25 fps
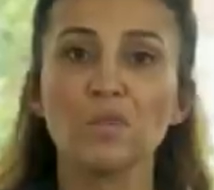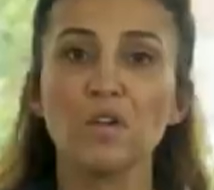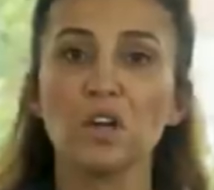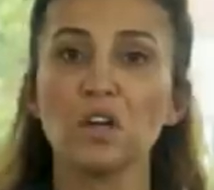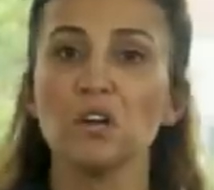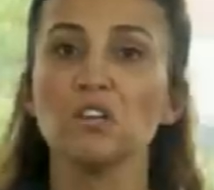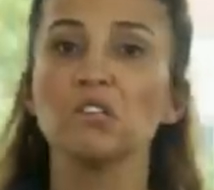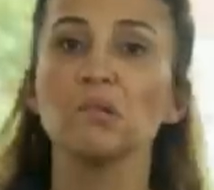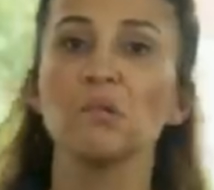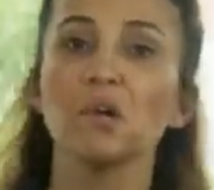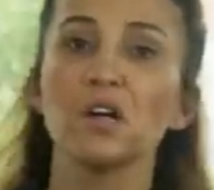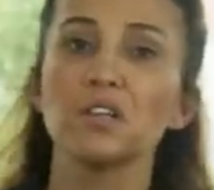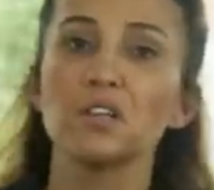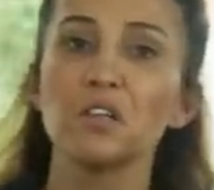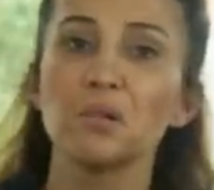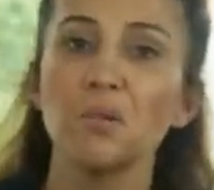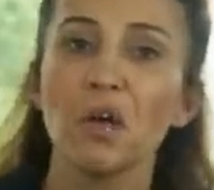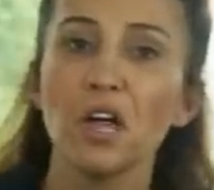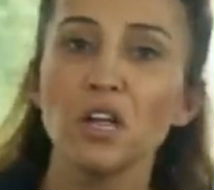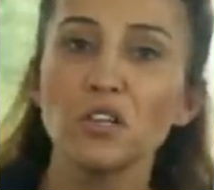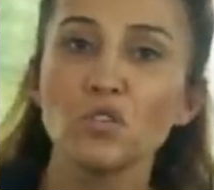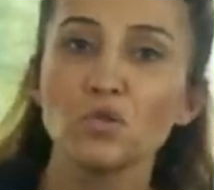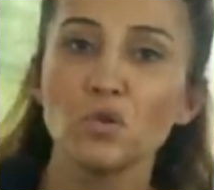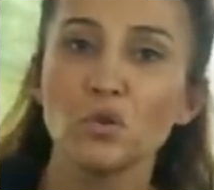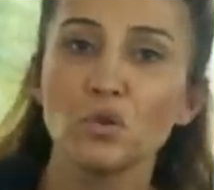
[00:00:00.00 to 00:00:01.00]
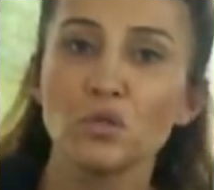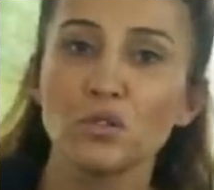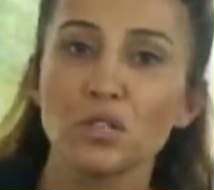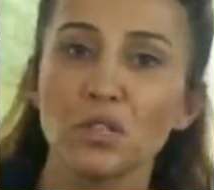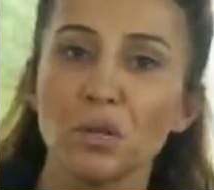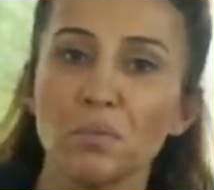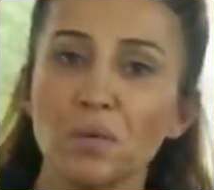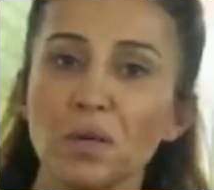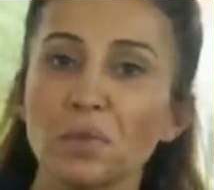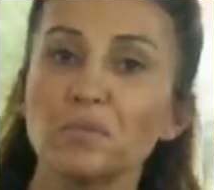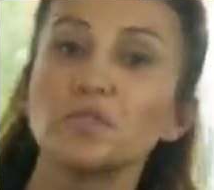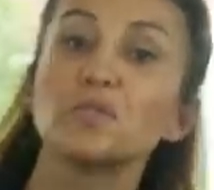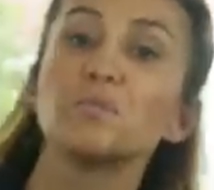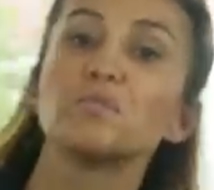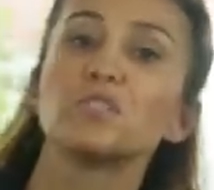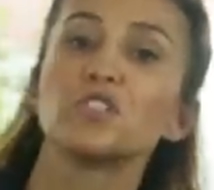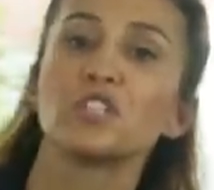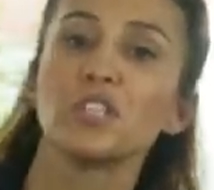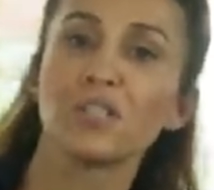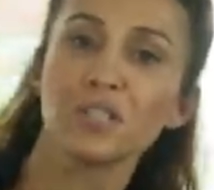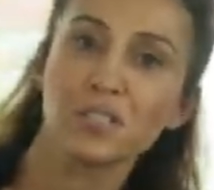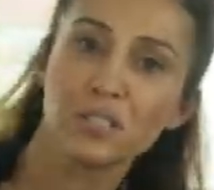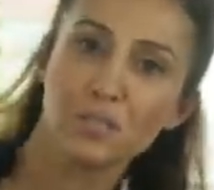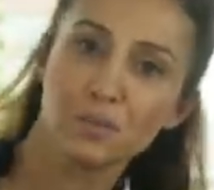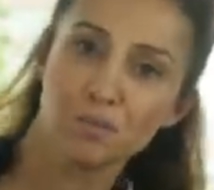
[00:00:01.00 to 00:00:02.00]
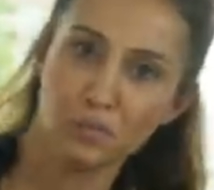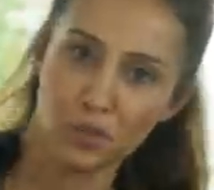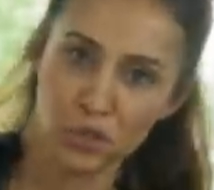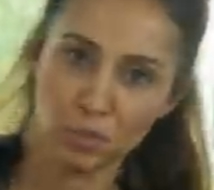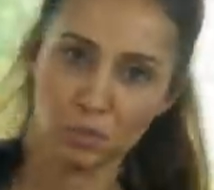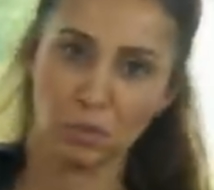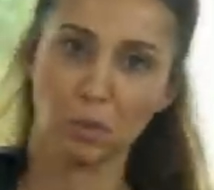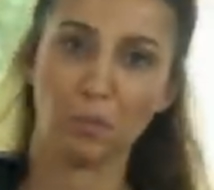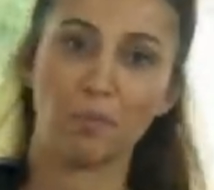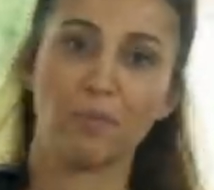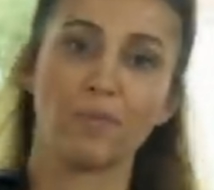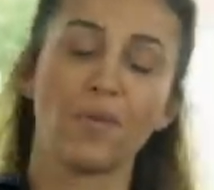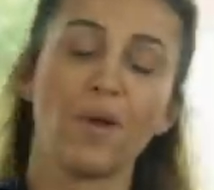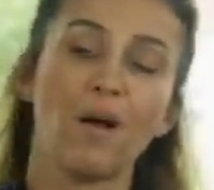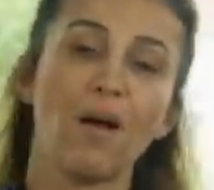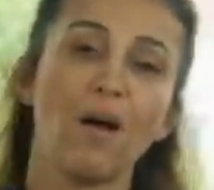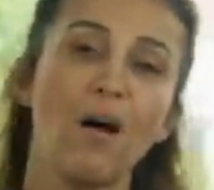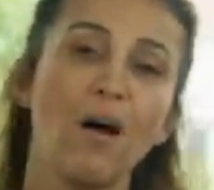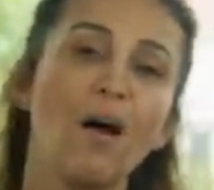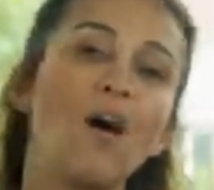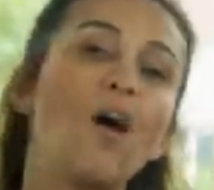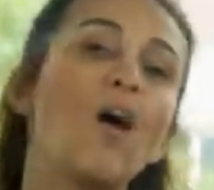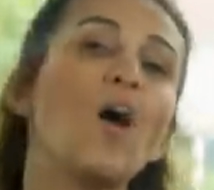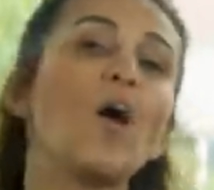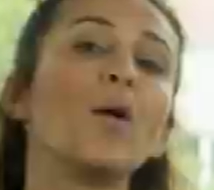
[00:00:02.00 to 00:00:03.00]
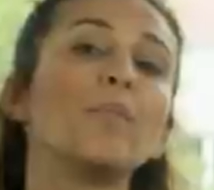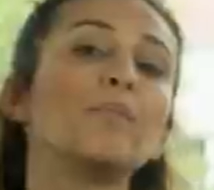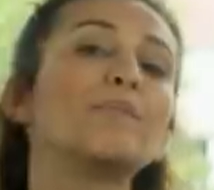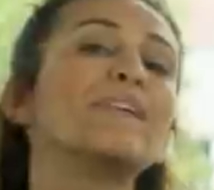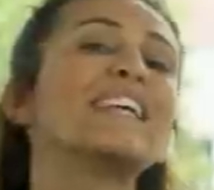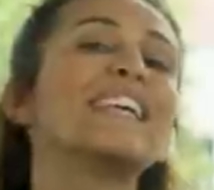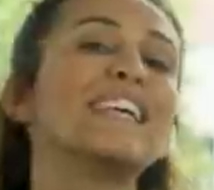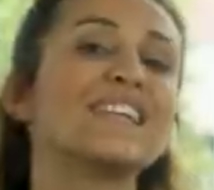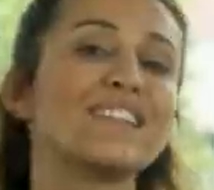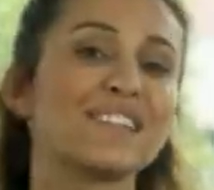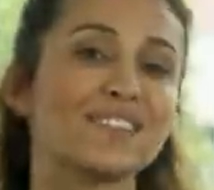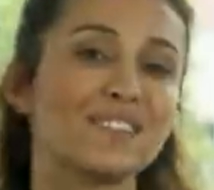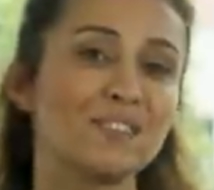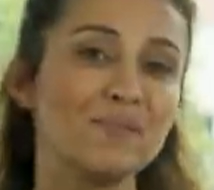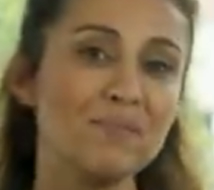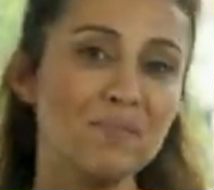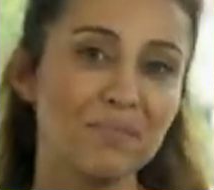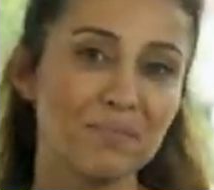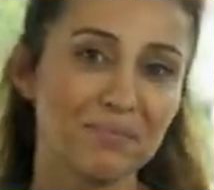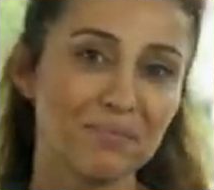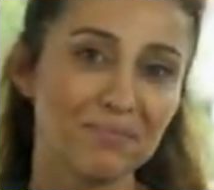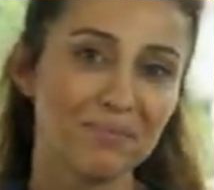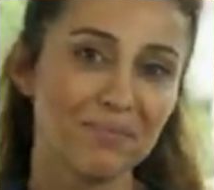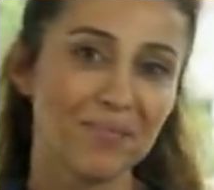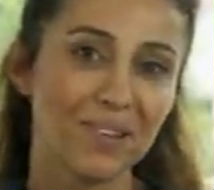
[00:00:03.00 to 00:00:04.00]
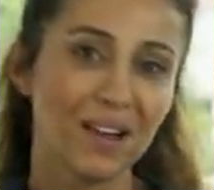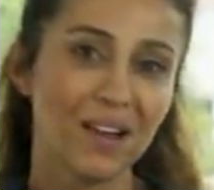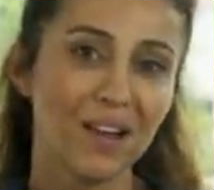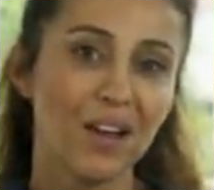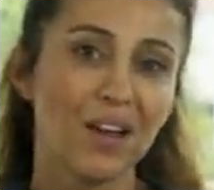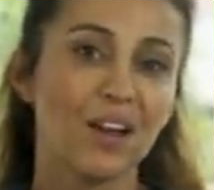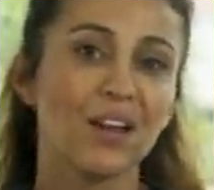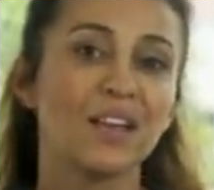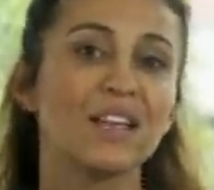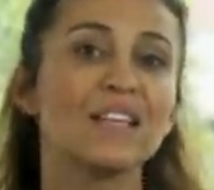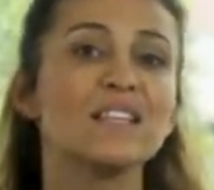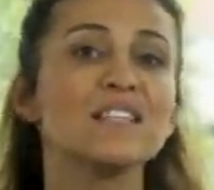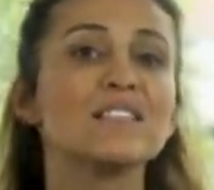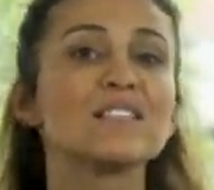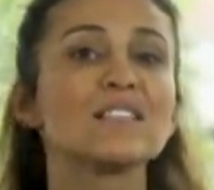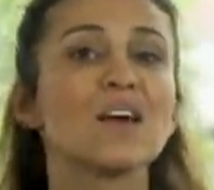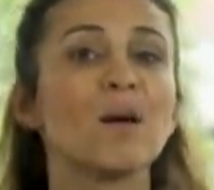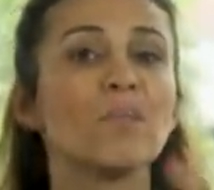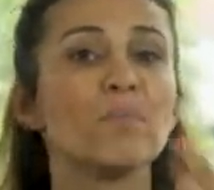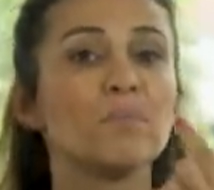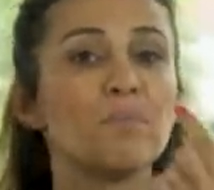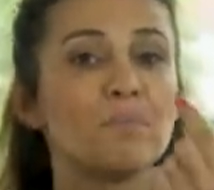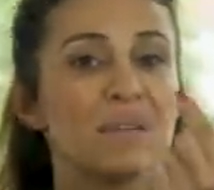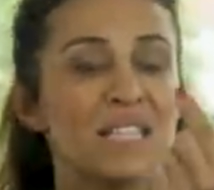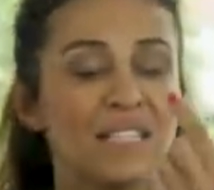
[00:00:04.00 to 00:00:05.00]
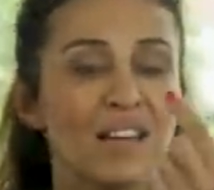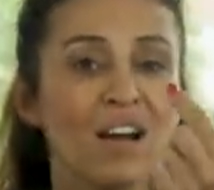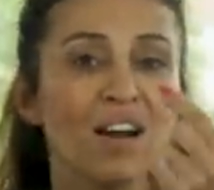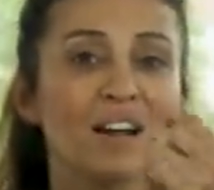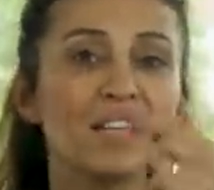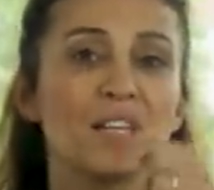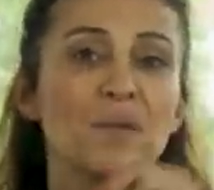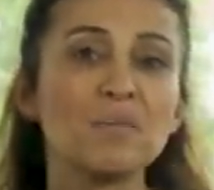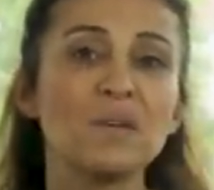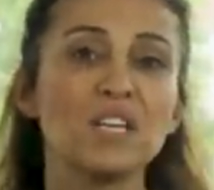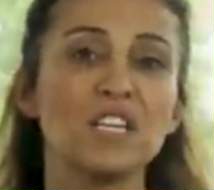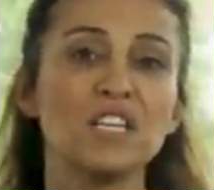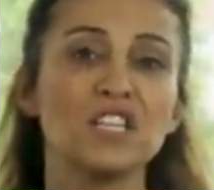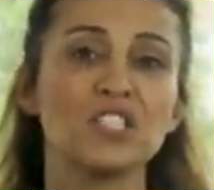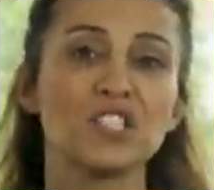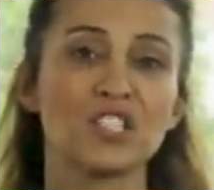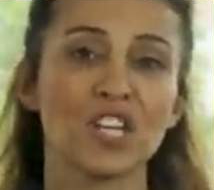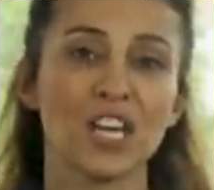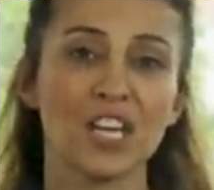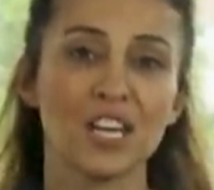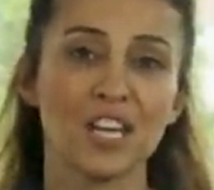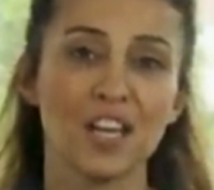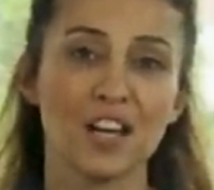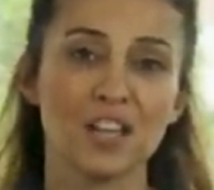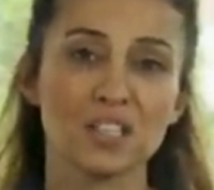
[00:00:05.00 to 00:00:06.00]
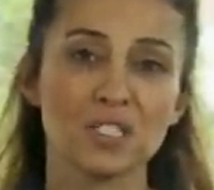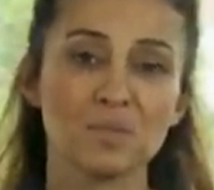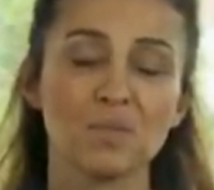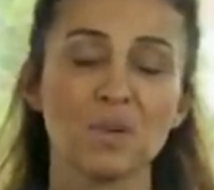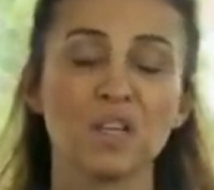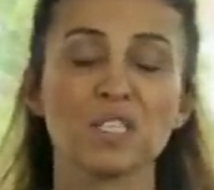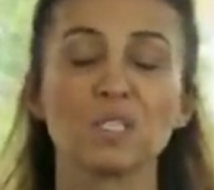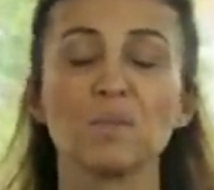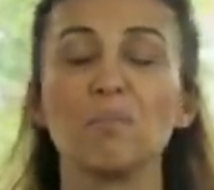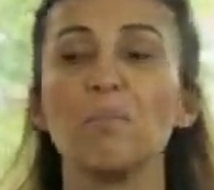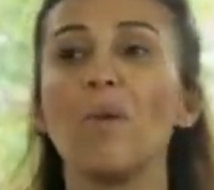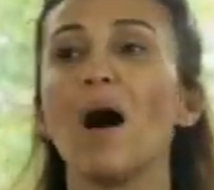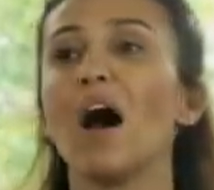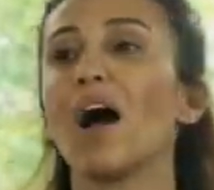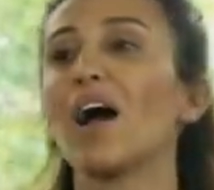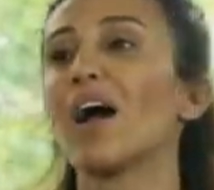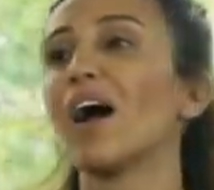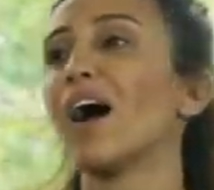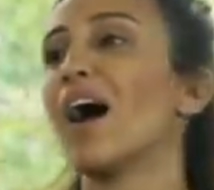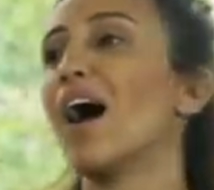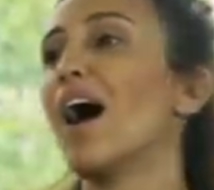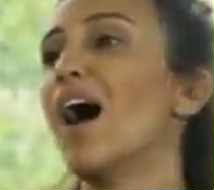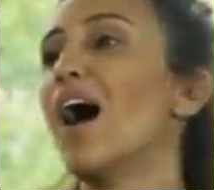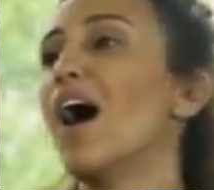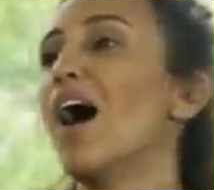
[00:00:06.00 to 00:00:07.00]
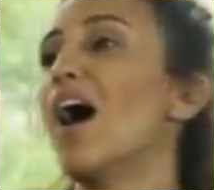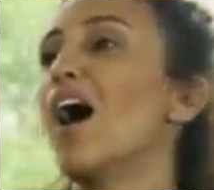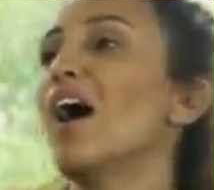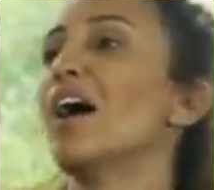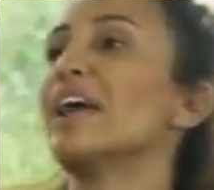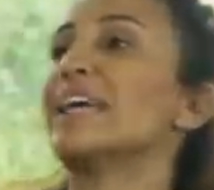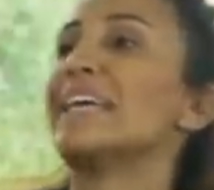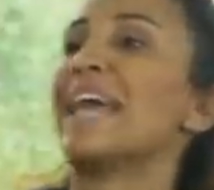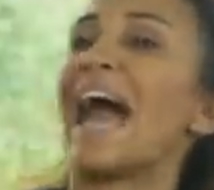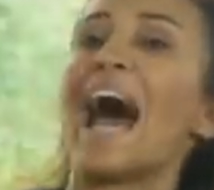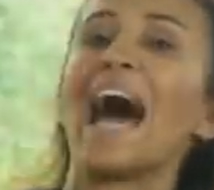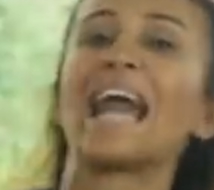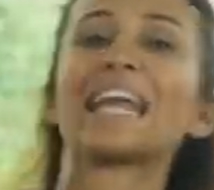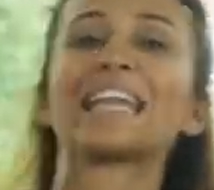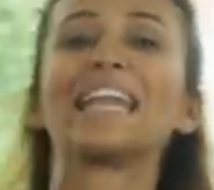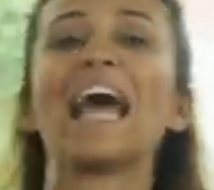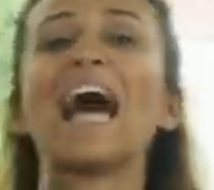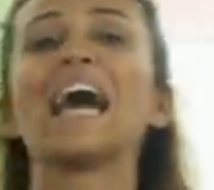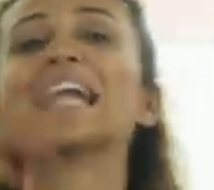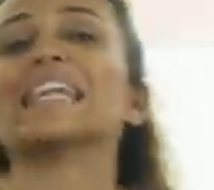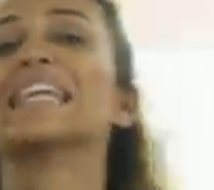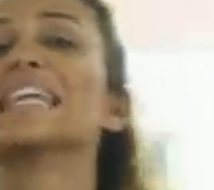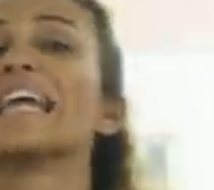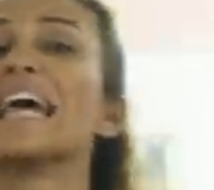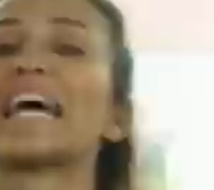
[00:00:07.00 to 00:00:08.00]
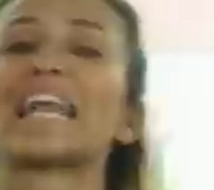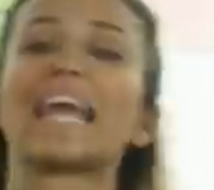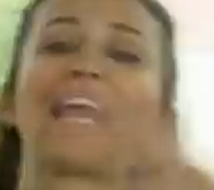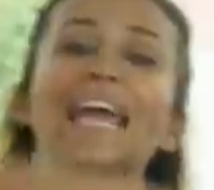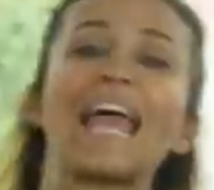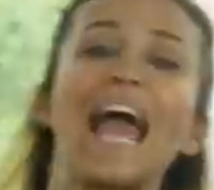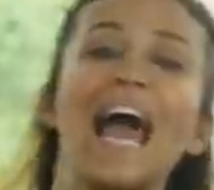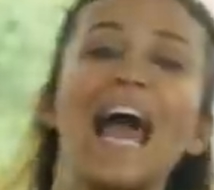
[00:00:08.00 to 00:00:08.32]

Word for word: bu var. Acaba dedim ek sözlükte benim için bir şey yazılmış. Abi bir girdim. İnsan bir tane mi iyi şey yazmaz? Bak, yerden yere,